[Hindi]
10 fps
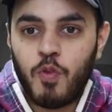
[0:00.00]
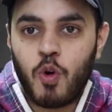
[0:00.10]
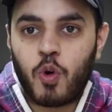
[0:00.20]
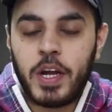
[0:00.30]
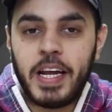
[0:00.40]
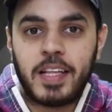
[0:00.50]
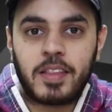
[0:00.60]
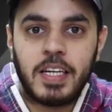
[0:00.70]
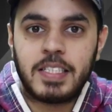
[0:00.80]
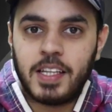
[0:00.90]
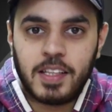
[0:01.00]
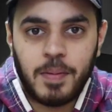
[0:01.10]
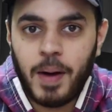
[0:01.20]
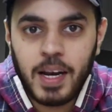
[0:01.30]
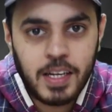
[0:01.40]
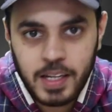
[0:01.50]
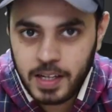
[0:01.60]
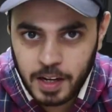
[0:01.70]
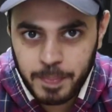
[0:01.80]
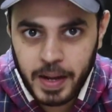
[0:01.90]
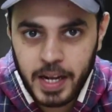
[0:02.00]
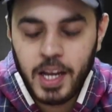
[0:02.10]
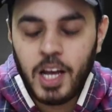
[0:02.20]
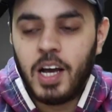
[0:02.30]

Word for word: वो कोई इतने ज़्यादा धमाल नहीं कर पाए